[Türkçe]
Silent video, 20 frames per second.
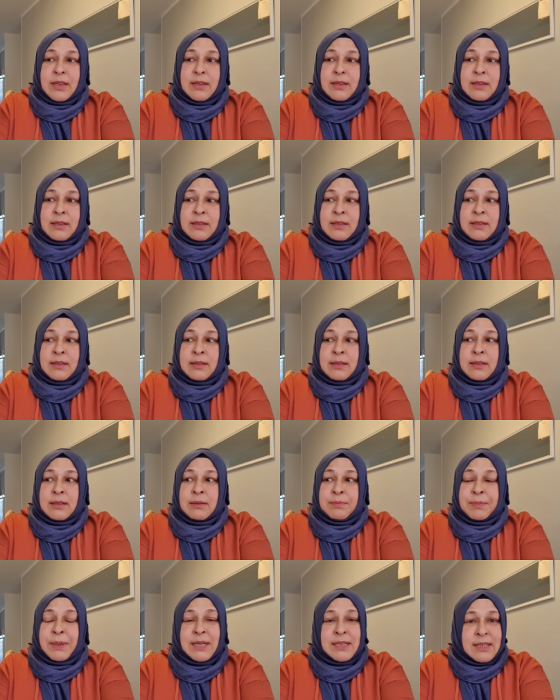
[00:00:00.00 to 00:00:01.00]

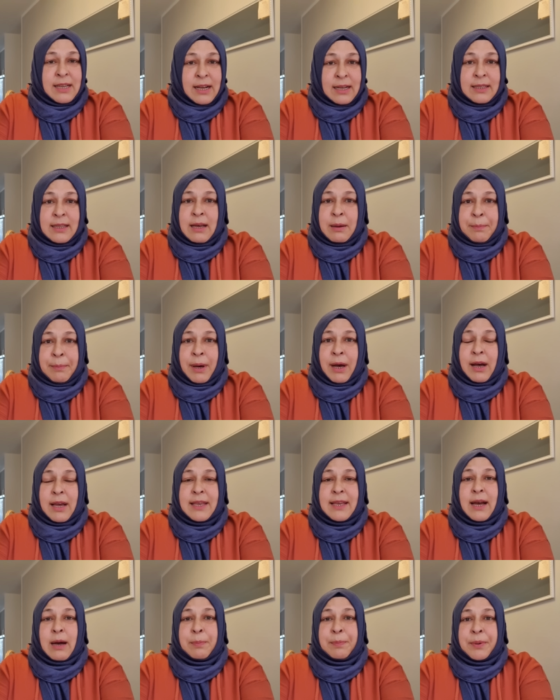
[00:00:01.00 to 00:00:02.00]
Ee, pazardan bağ
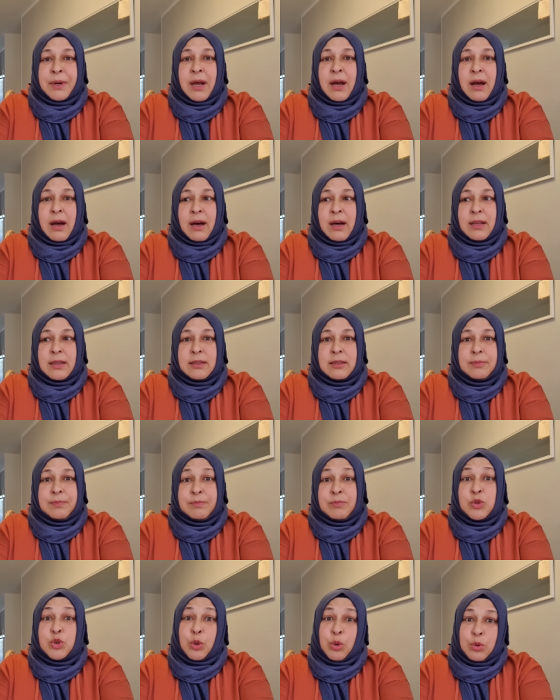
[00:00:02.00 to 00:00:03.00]
yaprağı
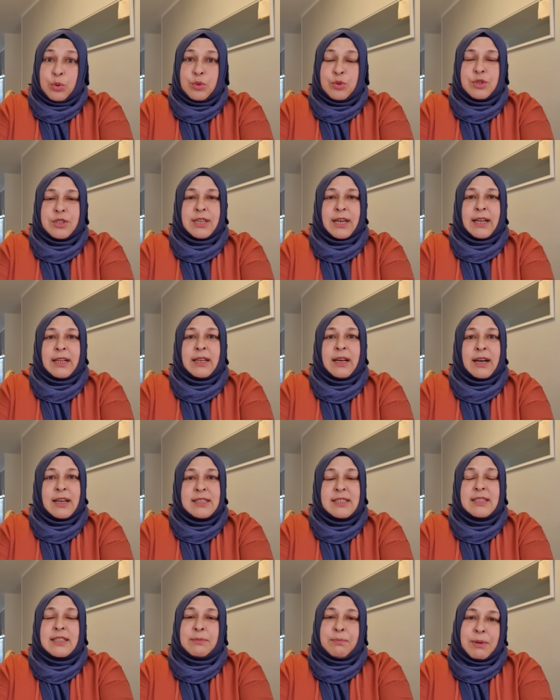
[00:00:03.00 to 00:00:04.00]
aldım. Çok güzel.
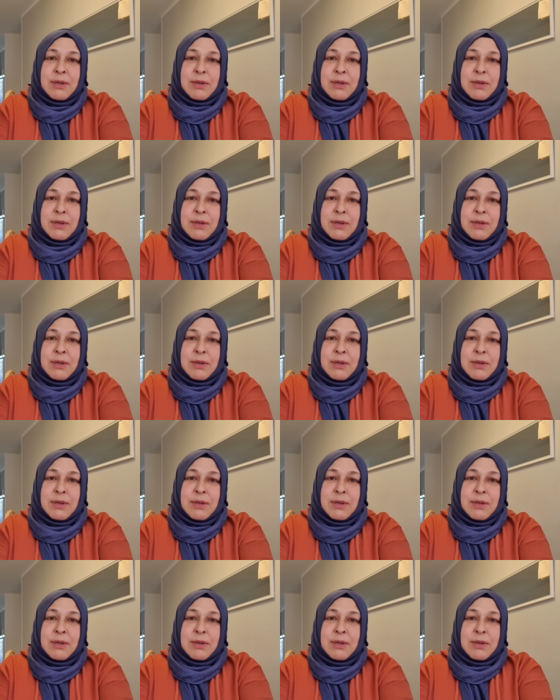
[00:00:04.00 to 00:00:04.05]
Hazır